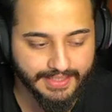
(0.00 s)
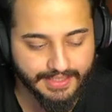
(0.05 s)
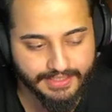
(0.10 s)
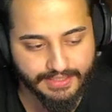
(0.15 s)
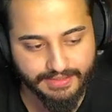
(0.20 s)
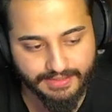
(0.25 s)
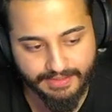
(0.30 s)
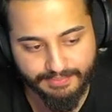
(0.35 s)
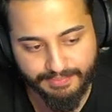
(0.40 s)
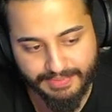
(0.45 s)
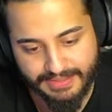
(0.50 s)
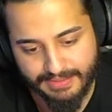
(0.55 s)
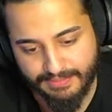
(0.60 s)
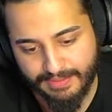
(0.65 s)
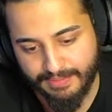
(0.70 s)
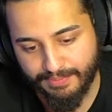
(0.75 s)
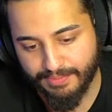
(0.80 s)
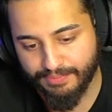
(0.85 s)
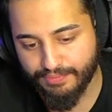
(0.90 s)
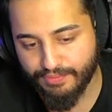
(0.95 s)
gelecek. Bizim
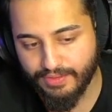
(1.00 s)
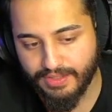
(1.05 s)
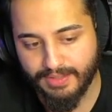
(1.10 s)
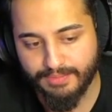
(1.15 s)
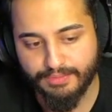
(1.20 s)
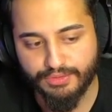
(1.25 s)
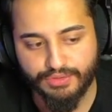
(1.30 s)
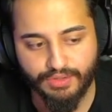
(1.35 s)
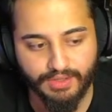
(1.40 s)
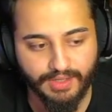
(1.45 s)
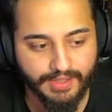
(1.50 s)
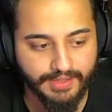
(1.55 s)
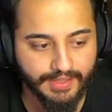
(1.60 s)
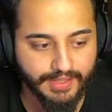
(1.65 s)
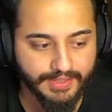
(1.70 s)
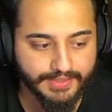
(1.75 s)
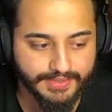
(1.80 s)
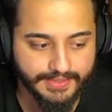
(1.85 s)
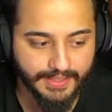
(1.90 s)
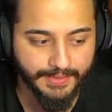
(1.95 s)
gibi fulllemiş
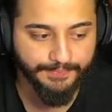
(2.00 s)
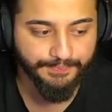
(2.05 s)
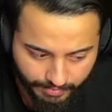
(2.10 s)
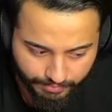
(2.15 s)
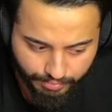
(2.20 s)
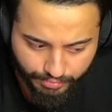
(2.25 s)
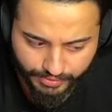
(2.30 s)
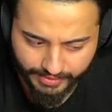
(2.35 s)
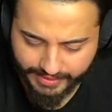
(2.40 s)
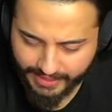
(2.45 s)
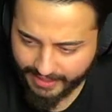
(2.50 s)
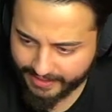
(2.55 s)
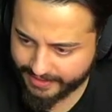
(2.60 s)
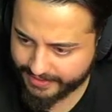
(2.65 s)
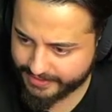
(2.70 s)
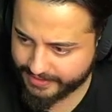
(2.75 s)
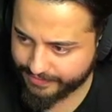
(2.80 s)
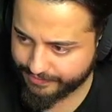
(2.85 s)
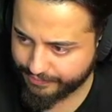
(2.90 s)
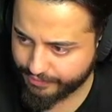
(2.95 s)
olanlarsa buradaki
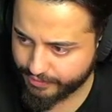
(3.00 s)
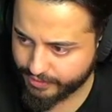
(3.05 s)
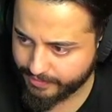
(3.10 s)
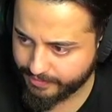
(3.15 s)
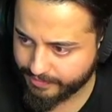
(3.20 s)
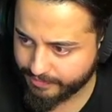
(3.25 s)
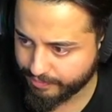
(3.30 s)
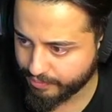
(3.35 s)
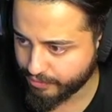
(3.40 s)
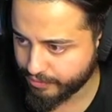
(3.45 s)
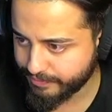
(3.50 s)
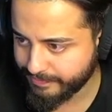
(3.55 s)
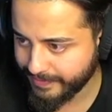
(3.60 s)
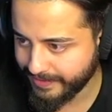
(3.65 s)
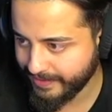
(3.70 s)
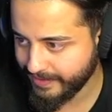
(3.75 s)
herkes de full değil mi? Bulut ben